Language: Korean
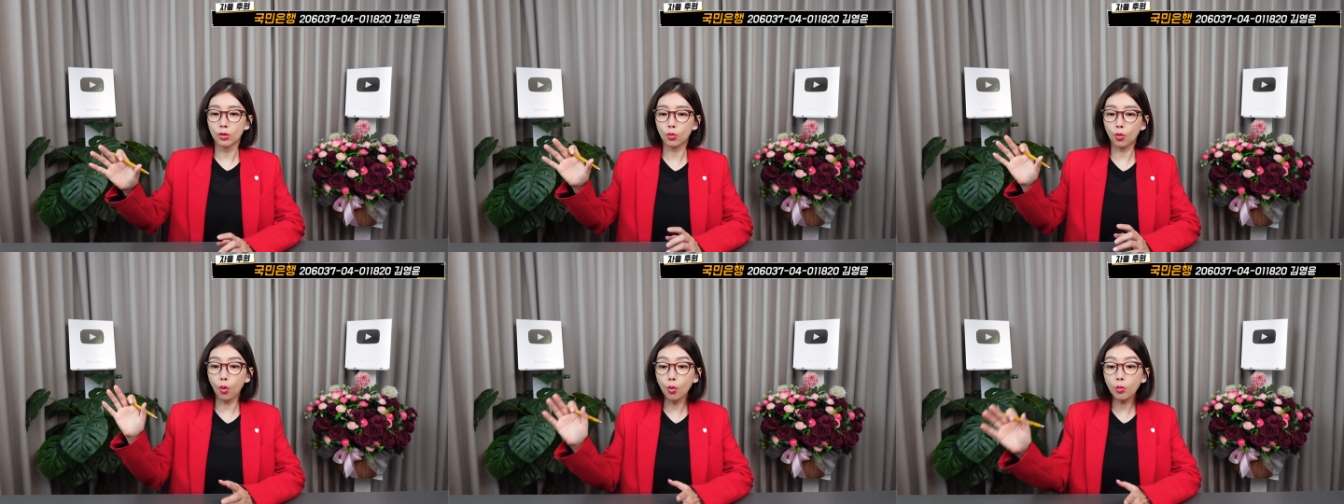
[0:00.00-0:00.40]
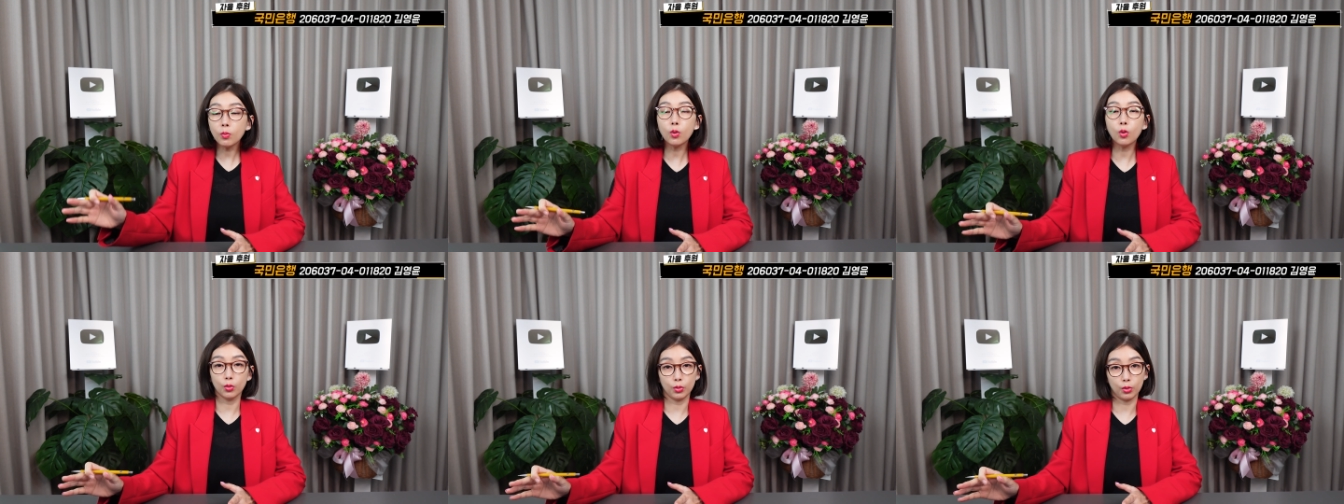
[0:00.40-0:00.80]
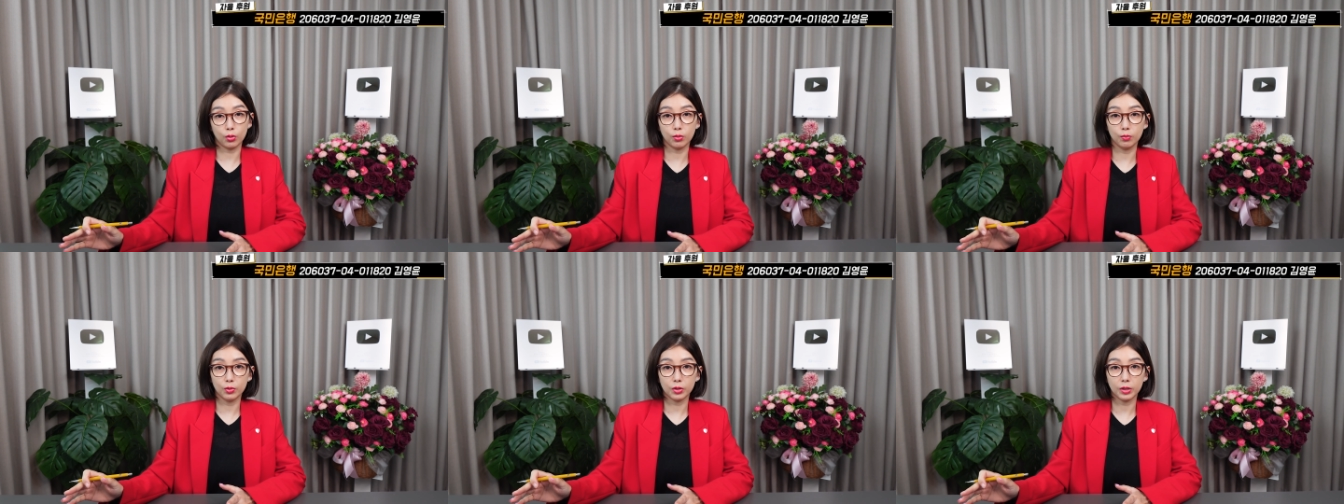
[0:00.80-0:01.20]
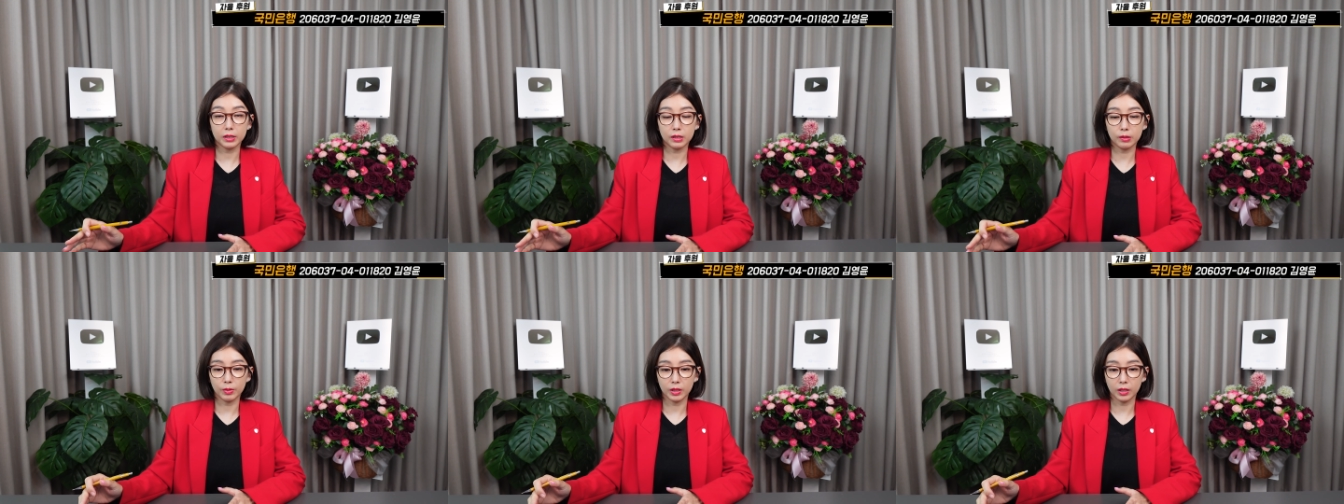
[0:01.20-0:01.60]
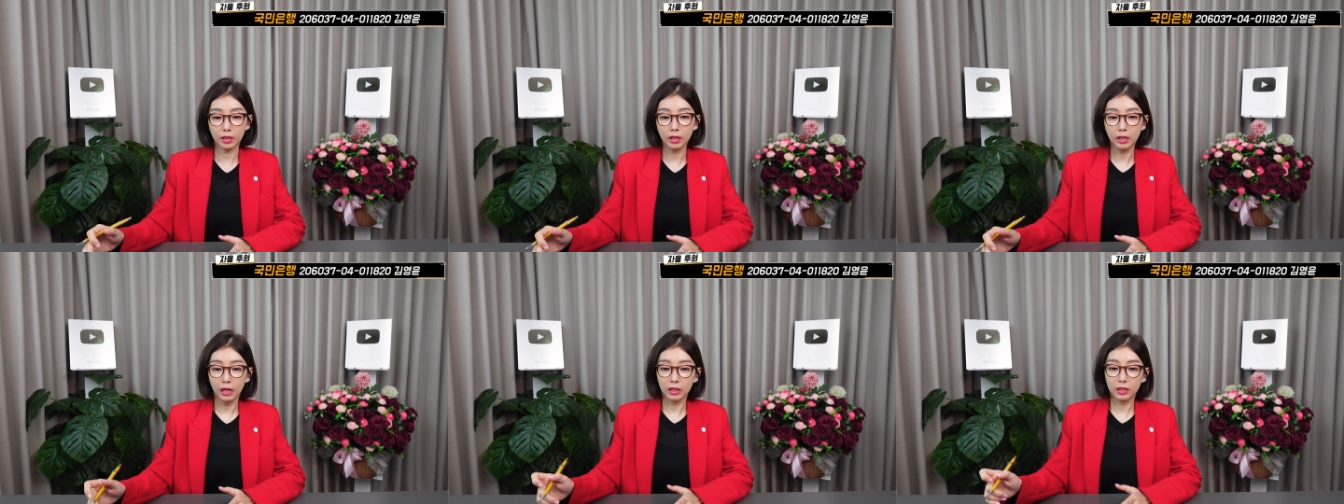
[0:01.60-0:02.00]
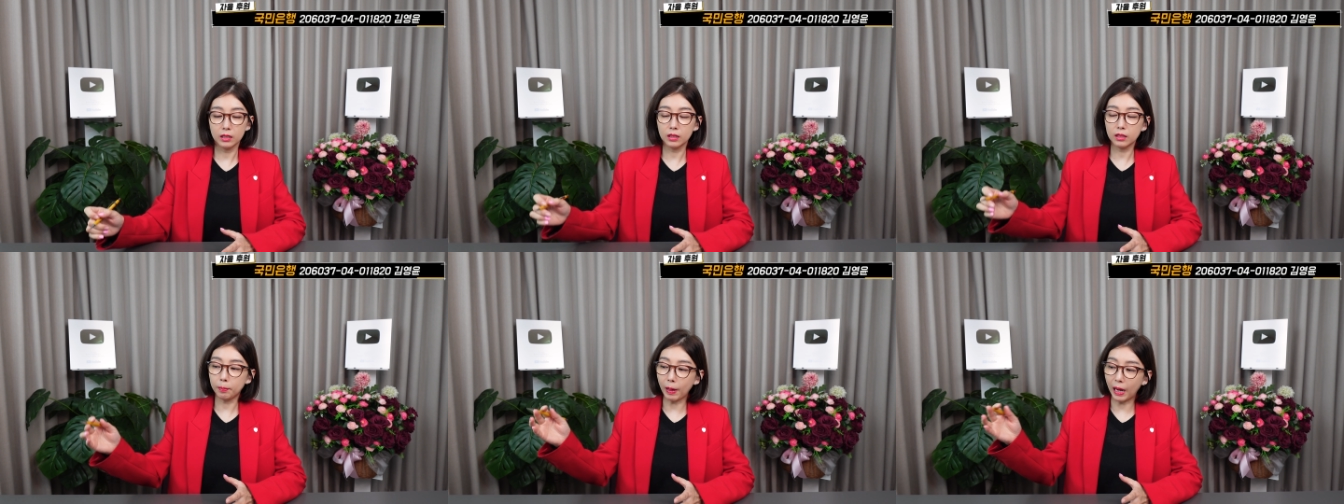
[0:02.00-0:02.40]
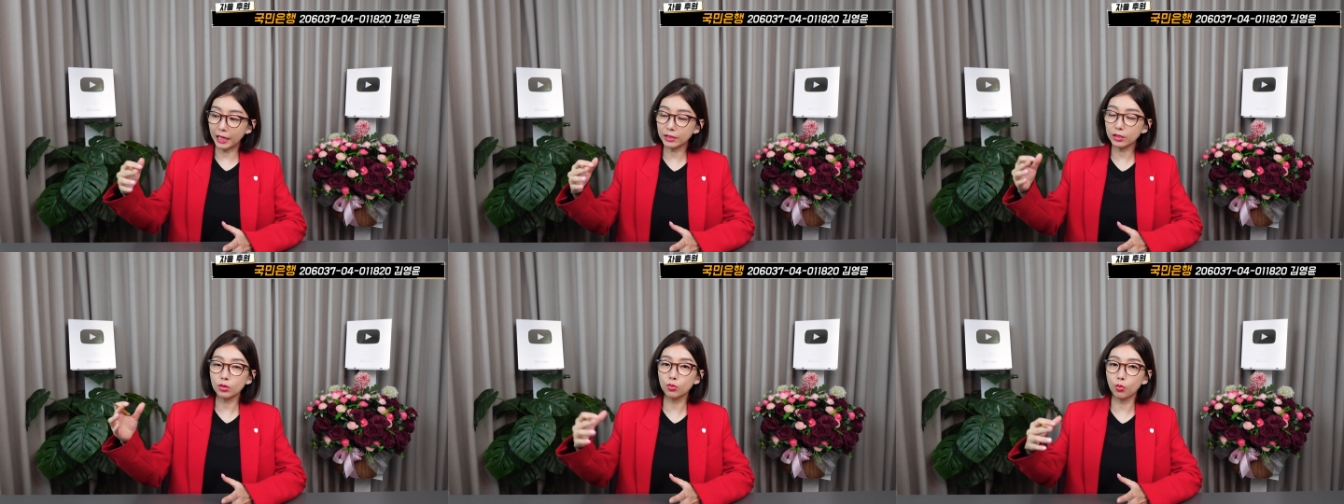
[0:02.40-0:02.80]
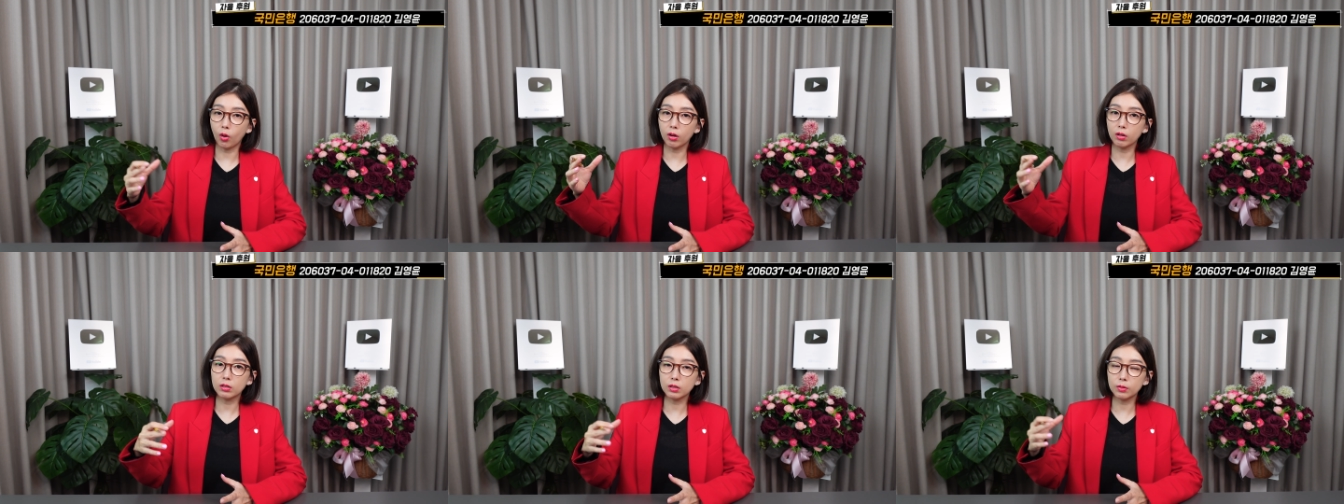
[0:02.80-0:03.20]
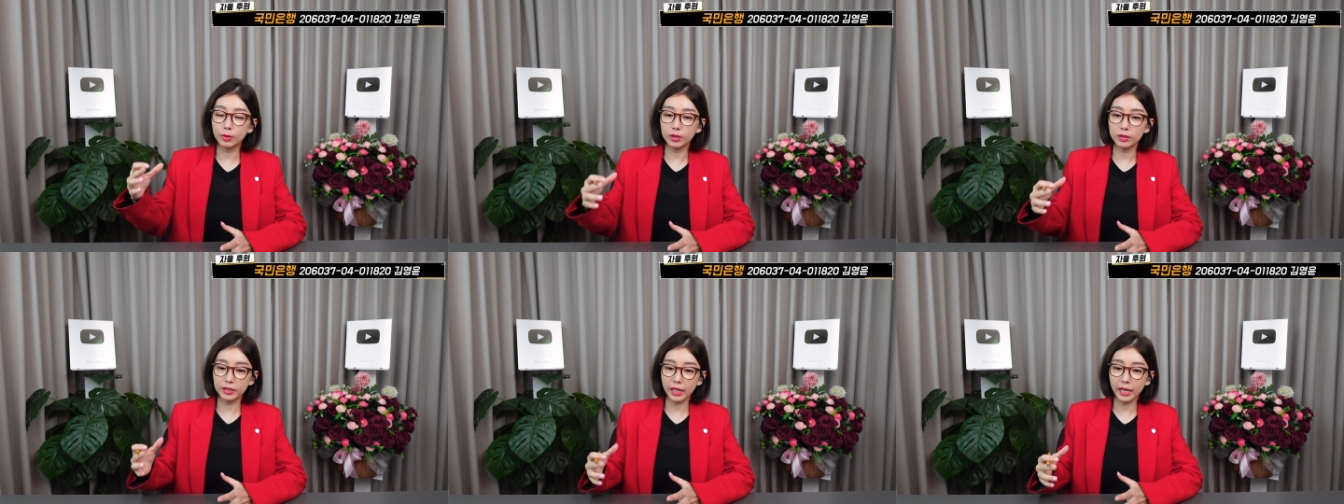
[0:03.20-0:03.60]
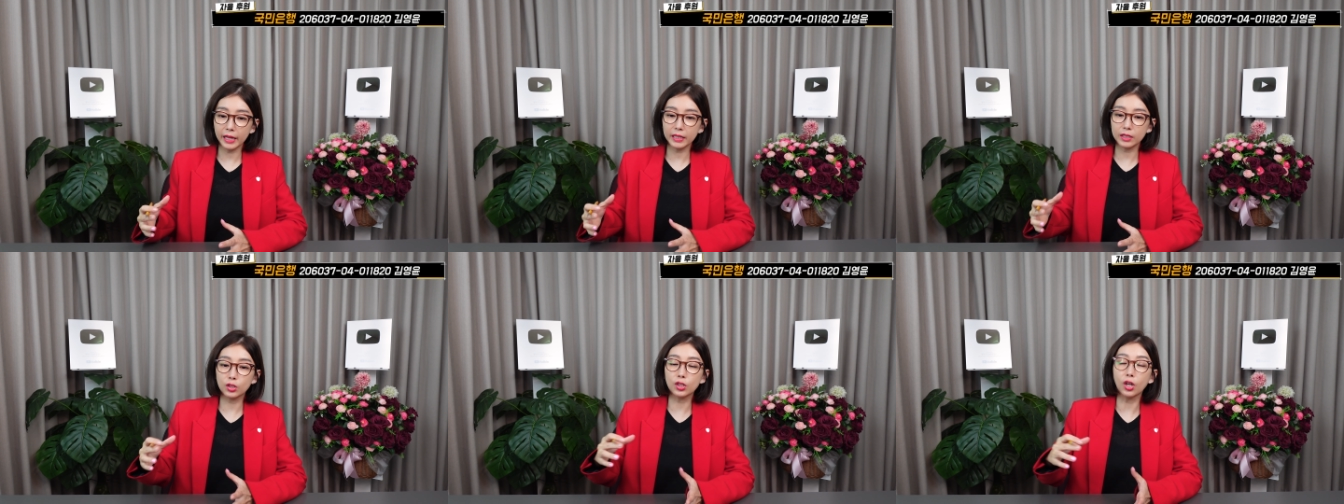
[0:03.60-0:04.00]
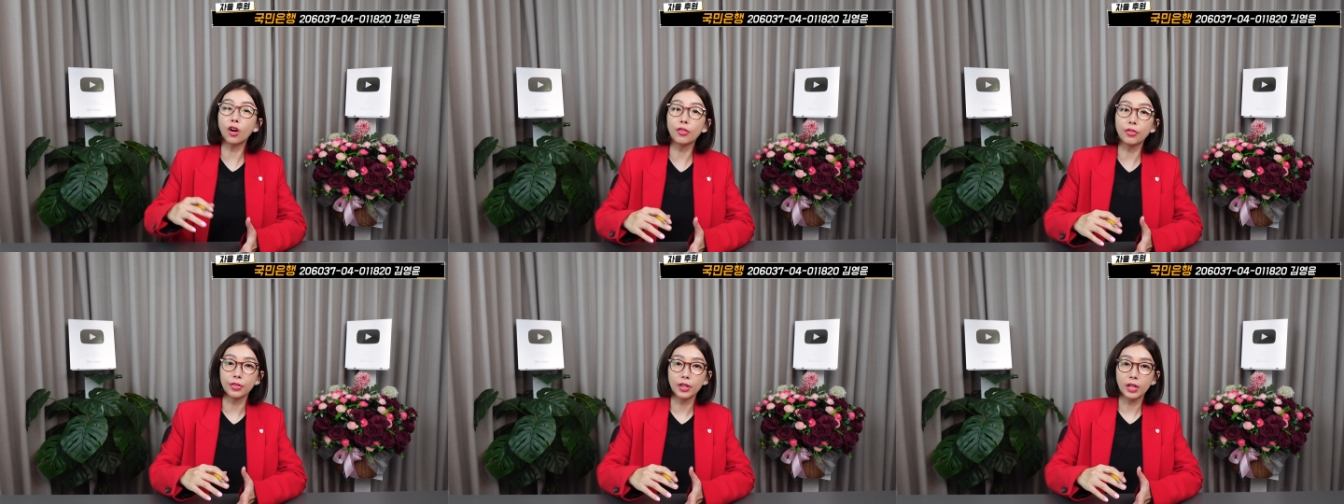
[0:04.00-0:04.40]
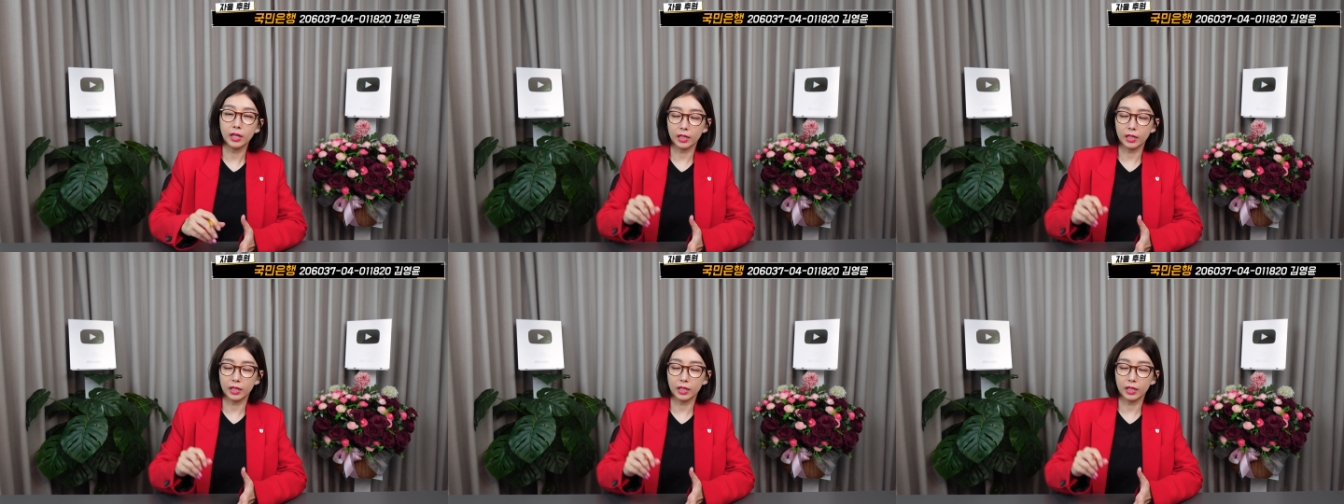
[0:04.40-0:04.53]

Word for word: 공무원으로 근무를 했습니다. 그 받은 월급을 세전,